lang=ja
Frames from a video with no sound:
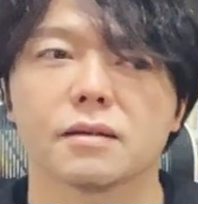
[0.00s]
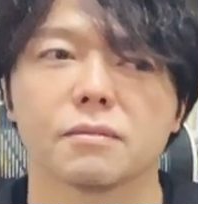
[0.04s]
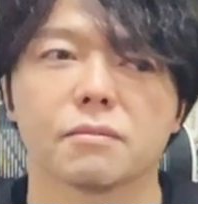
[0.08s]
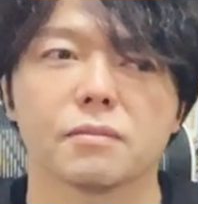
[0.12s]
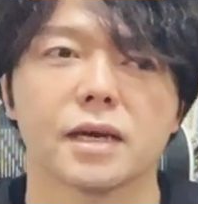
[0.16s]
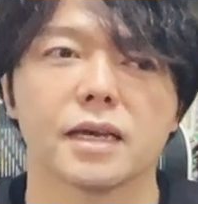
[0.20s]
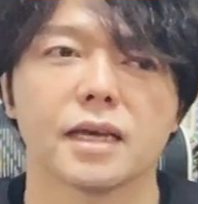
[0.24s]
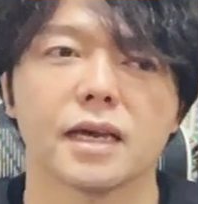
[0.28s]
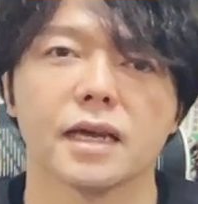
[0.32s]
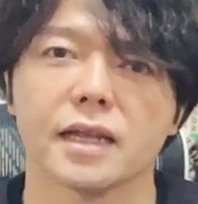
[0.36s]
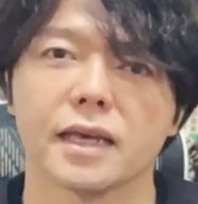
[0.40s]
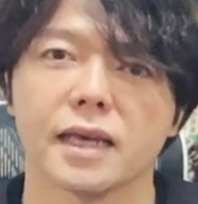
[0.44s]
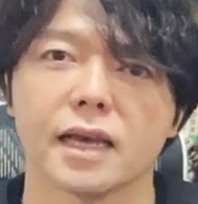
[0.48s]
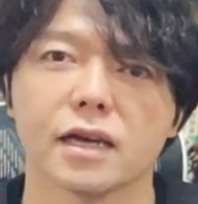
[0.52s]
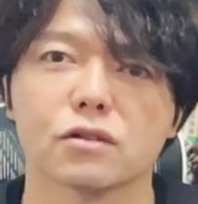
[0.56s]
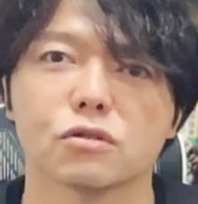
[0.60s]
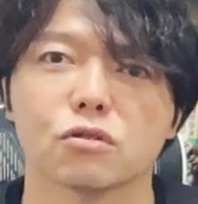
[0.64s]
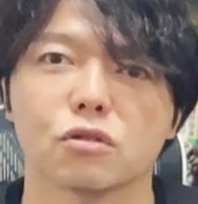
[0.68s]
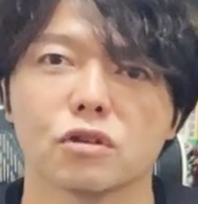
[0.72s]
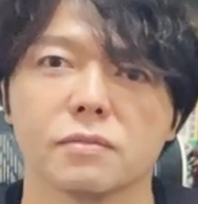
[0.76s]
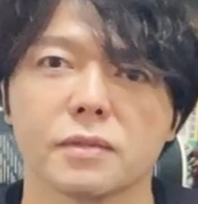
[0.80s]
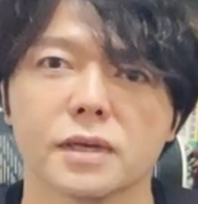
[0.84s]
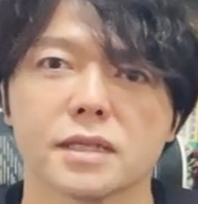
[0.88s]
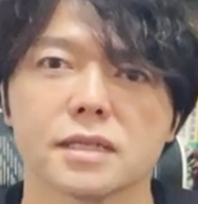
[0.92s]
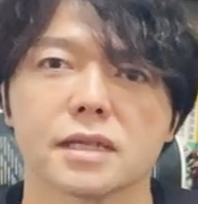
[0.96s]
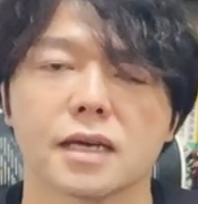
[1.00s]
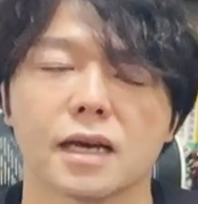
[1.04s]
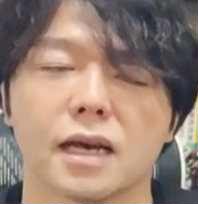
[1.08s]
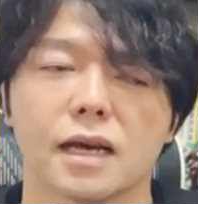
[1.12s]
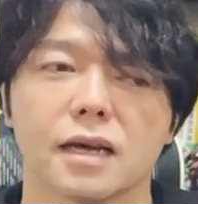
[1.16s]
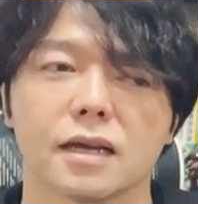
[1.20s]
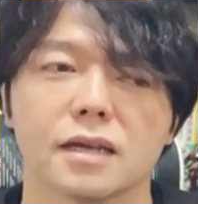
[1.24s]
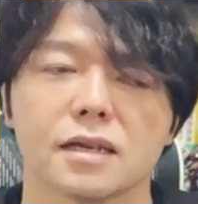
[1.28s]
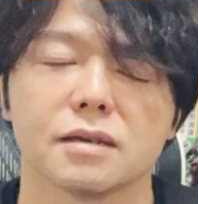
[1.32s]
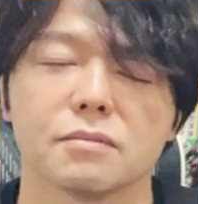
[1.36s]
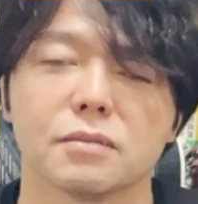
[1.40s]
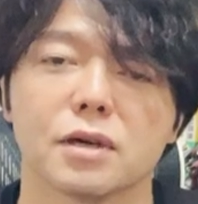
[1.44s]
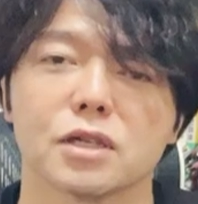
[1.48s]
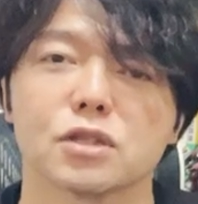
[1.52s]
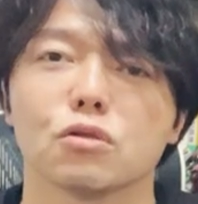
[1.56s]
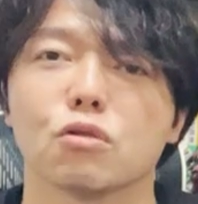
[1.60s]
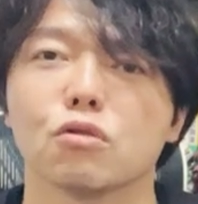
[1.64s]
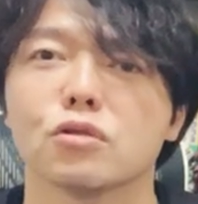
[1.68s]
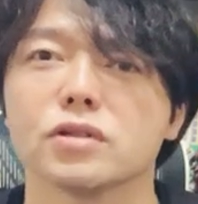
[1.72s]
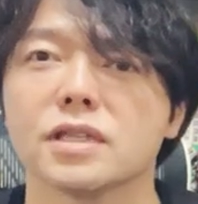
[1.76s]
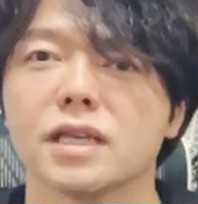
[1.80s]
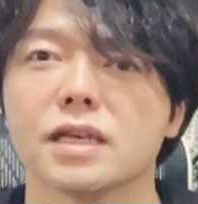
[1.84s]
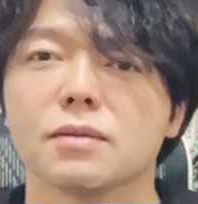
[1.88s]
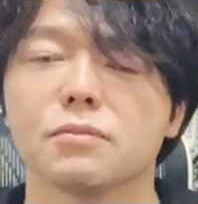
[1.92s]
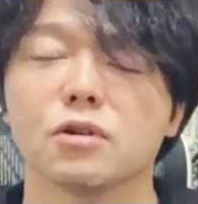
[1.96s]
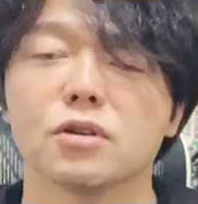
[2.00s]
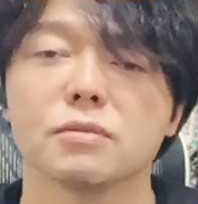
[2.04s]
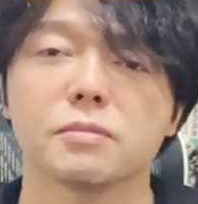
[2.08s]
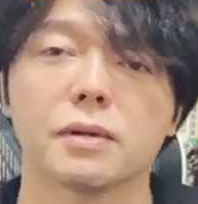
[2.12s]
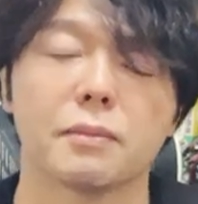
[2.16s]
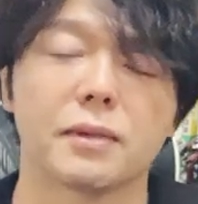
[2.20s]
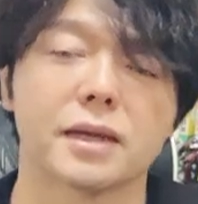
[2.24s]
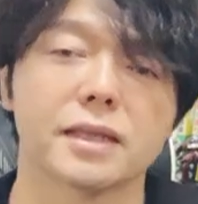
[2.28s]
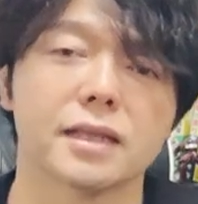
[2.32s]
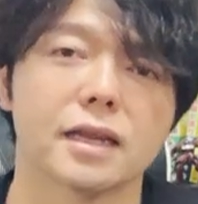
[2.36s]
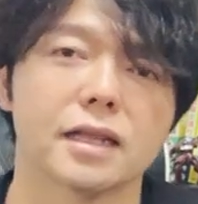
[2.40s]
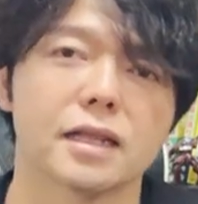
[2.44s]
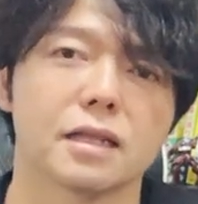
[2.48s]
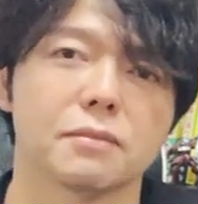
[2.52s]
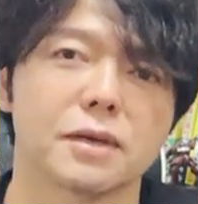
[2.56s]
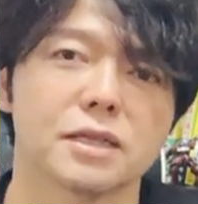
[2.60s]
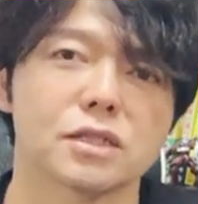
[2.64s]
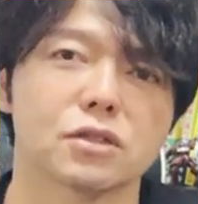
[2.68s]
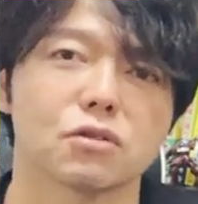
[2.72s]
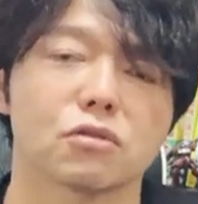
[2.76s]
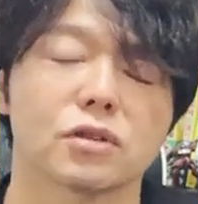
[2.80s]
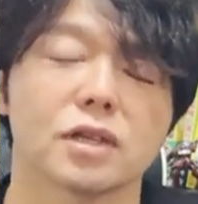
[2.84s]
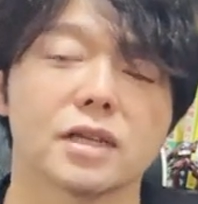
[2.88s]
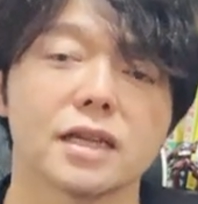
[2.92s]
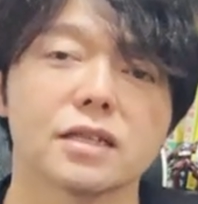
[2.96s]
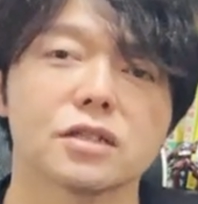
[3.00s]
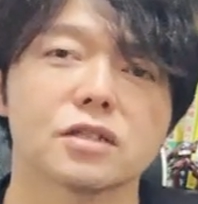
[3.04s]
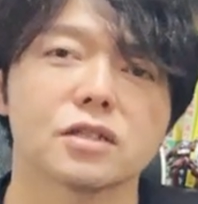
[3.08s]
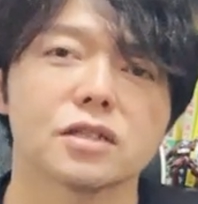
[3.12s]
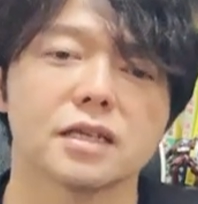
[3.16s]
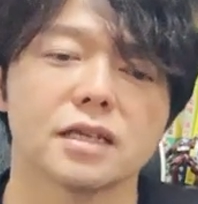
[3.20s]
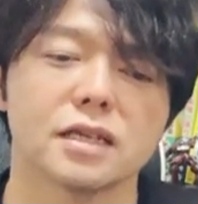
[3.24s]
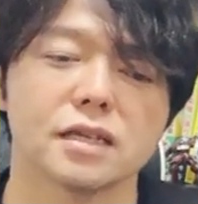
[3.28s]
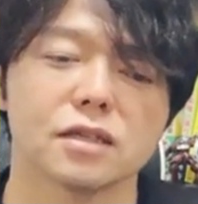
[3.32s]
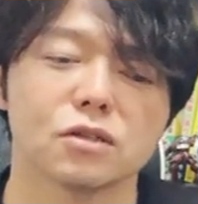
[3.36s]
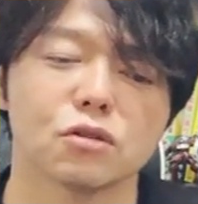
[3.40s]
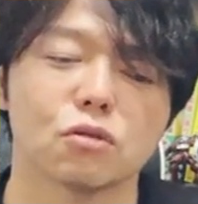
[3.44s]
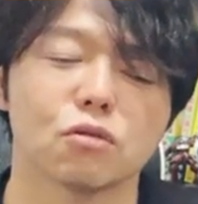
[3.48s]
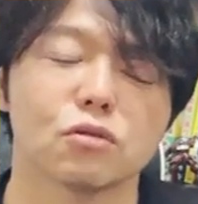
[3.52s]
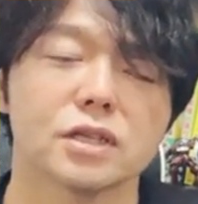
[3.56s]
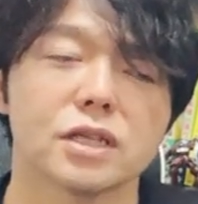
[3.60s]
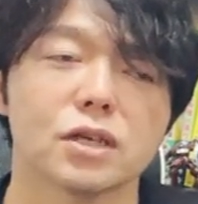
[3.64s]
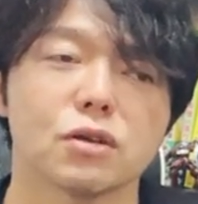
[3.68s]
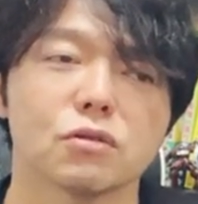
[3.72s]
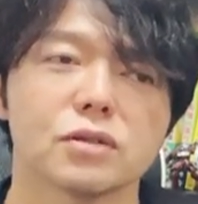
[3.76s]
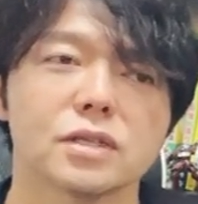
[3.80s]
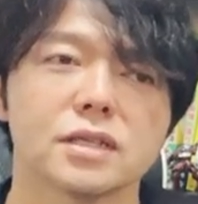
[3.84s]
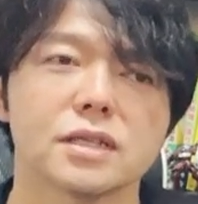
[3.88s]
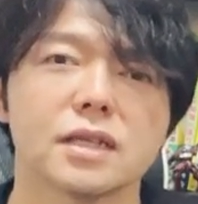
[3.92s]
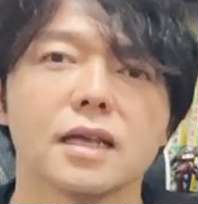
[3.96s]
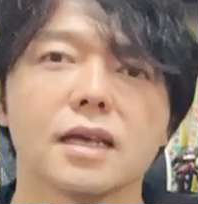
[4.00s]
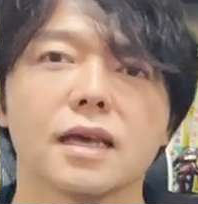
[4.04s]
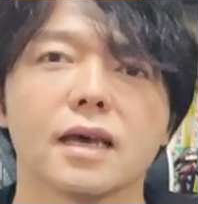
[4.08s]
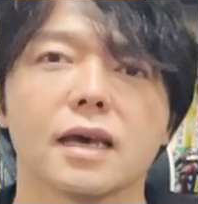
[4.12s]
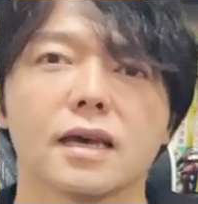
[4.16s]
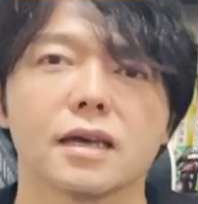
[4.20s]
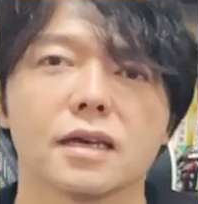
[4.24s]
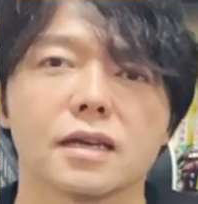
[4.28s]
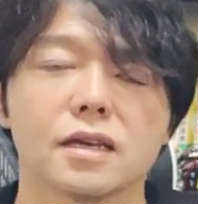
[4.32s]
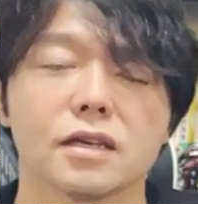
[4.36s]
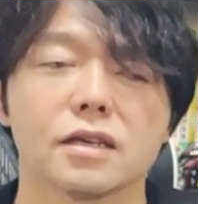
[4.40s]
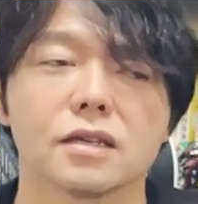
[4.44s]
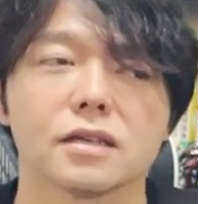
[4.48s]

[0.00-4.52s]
まあ、嫌な役といいますか、まあ、増税も今待たれてますのでね次増税をして